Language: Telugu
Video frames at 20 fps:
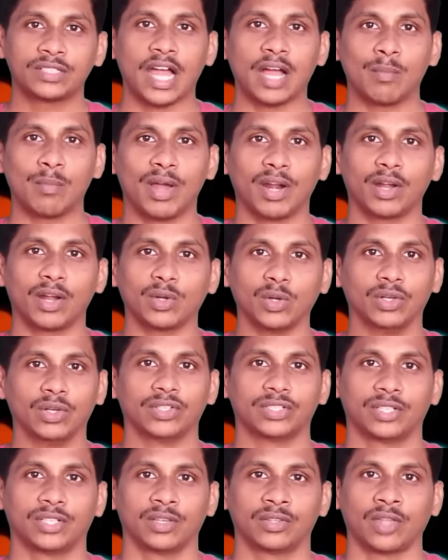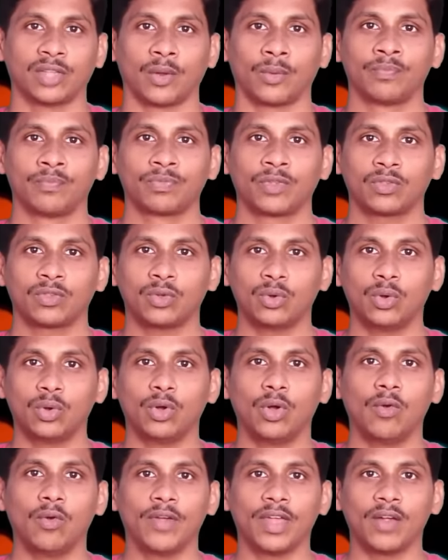స్టాక్ మార్కెట్లో లిస్ట్ చేస్తారు సో
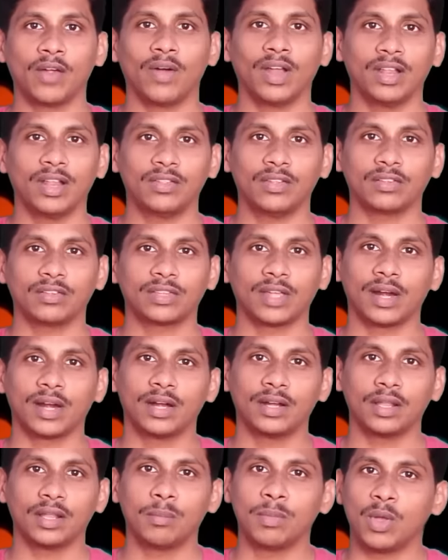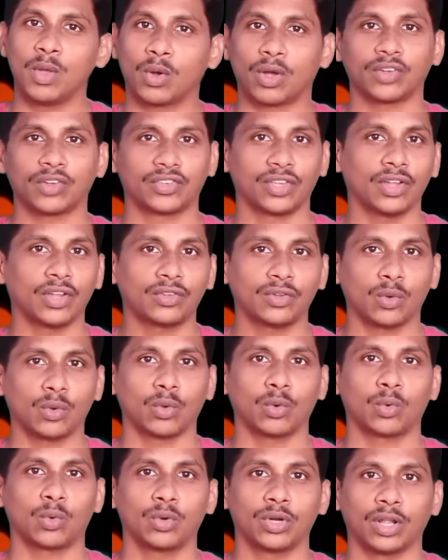వేరే వాళ్ళు ఏం చేస్తారంటే మీ యొక్క షేర్స్ని
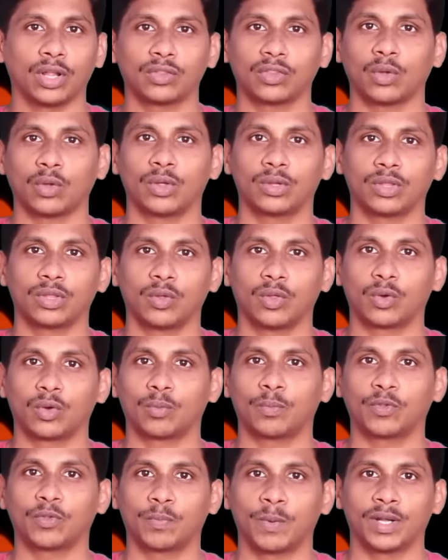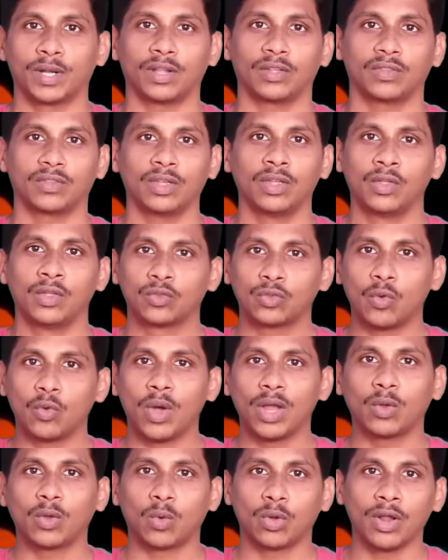కొనుక్కుంటారు థౌసండ్ థౌసండ్ రూపీస్ పెట్టేసి సో
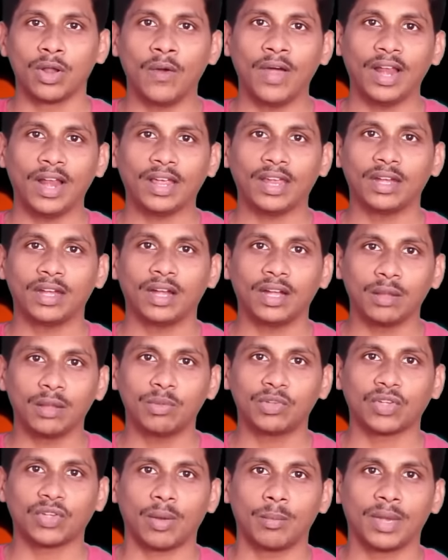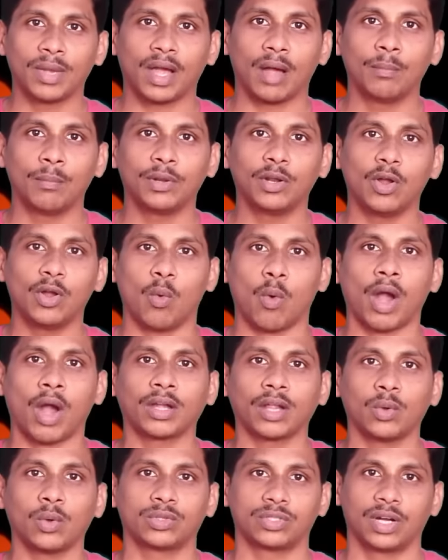వాళ్ళు కొన్న వాళ్ళకి ఏంటంటే మీ మీ కంపెనీలో
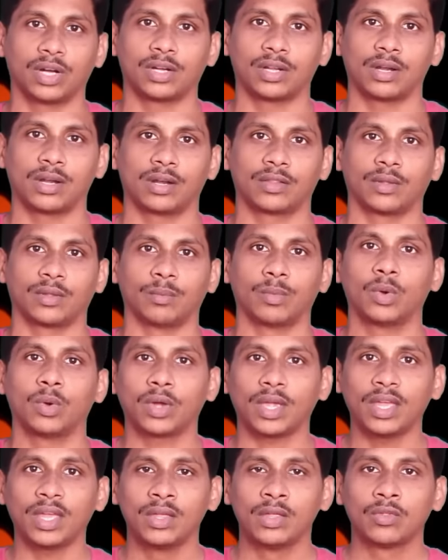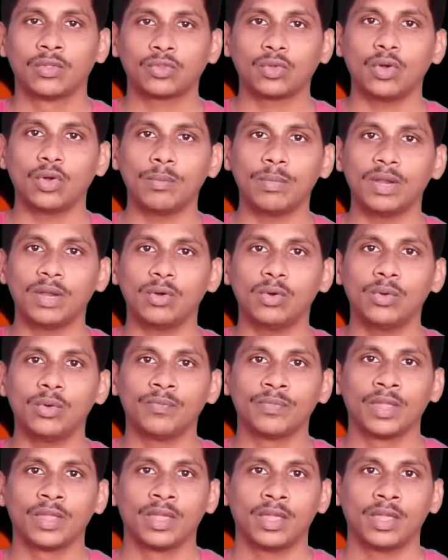వాటా వచ్చినట్టు అని అర్థం ఓకే సో మీరు